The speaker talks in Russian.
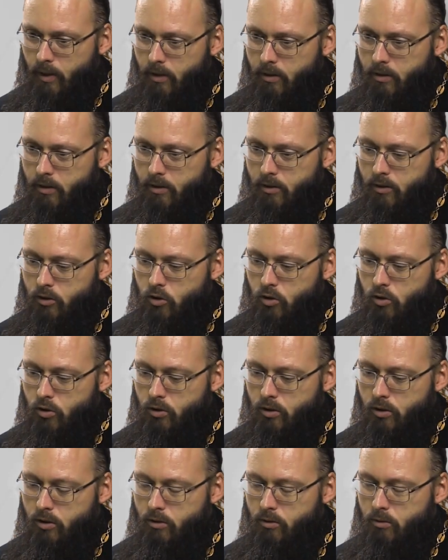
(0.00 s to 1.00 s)
и,
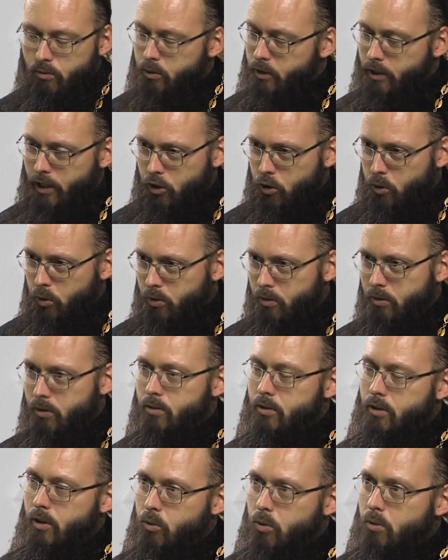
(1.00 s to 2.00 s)
и вот я
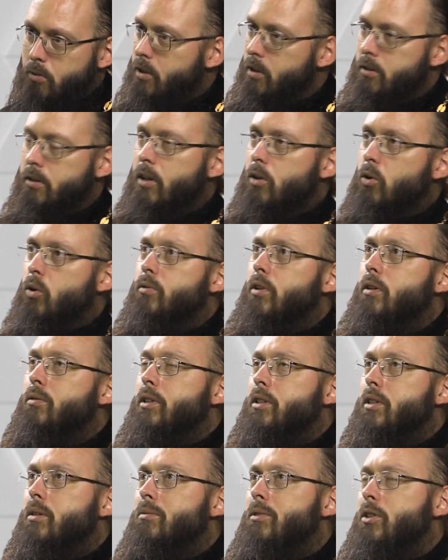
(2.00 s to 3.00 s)
что-то такое вот нездоровое в
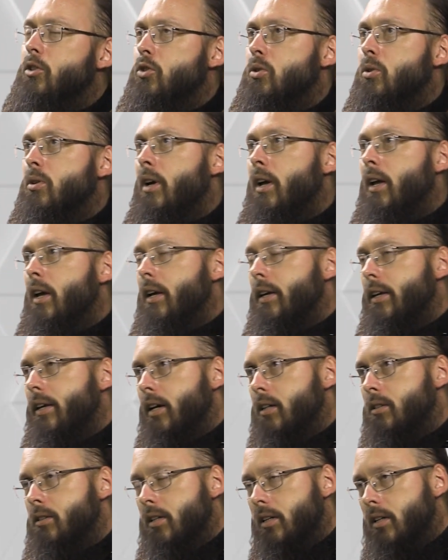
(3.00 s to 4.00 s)
этом вижу,
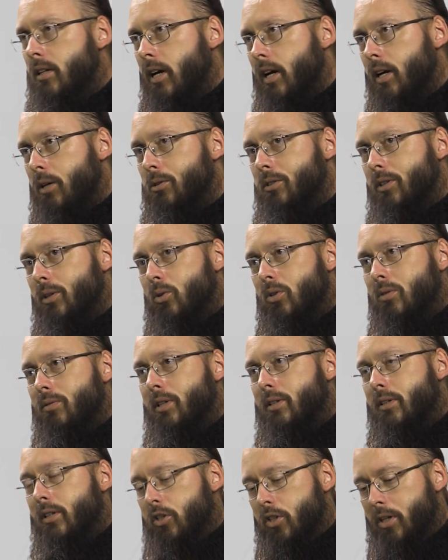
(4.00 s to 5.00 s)
я остерегаюсь такого
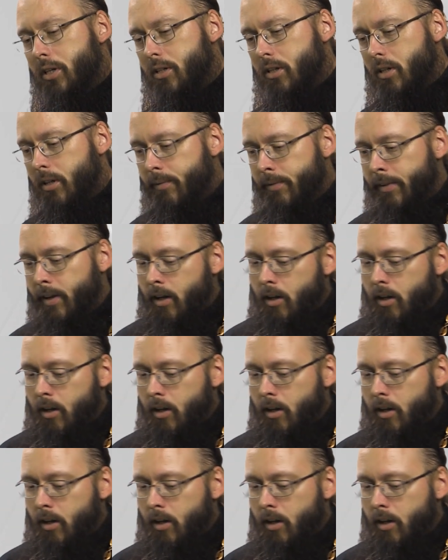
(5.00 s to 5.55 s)
отношения,